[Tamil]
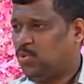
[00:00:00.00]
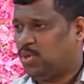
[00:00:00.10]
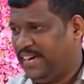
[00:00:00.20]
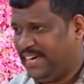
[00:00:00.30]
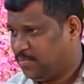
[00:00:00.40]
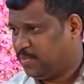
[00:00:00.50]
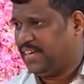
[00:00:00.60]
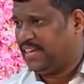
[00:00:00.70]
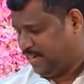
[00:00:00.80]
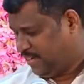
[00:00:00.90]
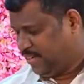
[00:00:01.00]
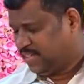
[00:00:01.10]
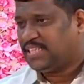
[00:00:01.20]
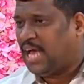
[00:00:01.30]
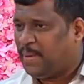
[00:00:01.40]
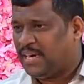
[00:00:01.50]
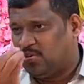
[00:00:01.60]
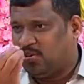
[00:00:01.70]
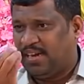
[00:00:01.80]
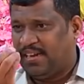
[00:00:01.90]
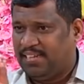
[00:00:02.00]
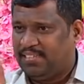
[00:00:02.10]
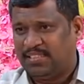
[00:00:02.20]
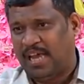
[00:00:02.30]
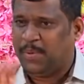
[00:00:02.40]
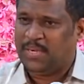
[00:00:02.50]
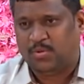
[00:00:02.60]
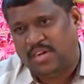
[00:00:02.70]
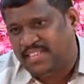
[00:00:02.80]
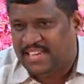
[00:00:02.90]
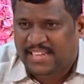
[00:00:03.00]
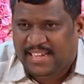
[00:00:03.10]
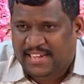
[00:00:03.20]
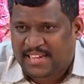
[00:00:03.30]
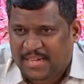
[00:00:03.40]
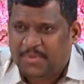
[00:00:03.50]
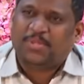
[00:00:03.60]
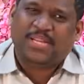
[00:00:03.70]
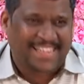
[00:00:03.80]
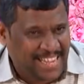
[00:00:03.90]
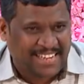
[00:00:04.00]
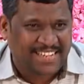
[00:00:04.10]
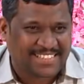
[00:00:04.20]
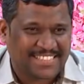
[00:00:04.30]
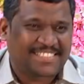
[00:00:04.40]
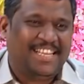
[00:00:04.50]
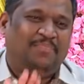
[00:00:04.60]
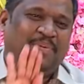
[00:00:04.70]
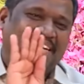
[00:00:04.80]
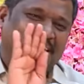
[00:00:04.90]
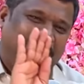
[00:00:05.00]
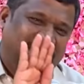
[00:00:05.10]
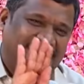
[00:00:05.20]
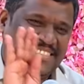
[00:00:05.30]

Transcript: ஒரு வீட்டுக்கு போறீங்க சாப்பாடு கொடுக்குறாங்க சாப்பிட்டு உட்கார்ந்துருக்கீங்க ஒருத்தர் கேட்கிறாரு சாப்பாடு எப்படி